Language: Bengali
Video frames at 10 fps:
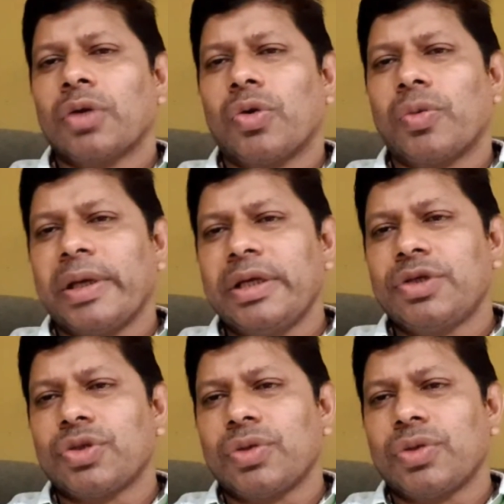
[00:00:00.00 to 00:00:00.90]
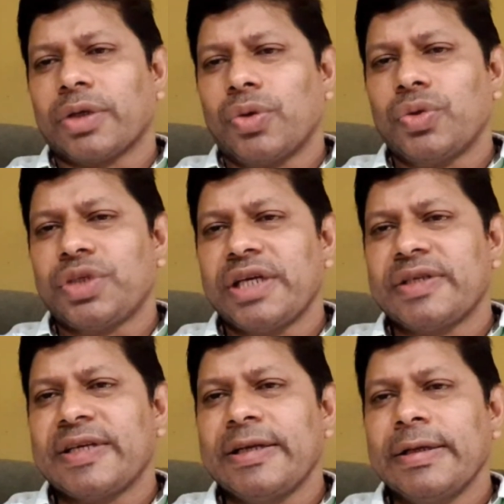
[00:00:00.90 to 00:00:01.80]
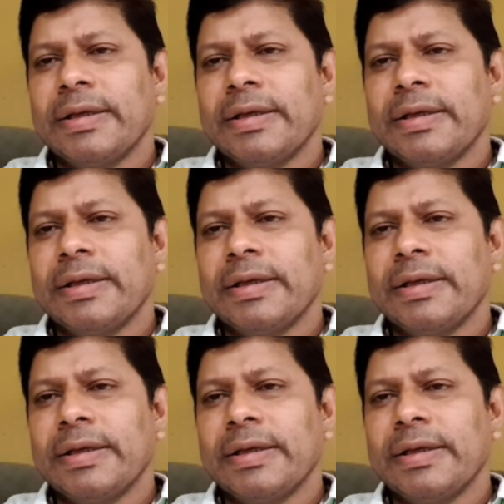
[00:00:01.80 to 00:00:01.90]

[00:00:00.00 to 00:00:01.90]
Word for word: কোরবানির জন্য একটা গরু চেয়েছেন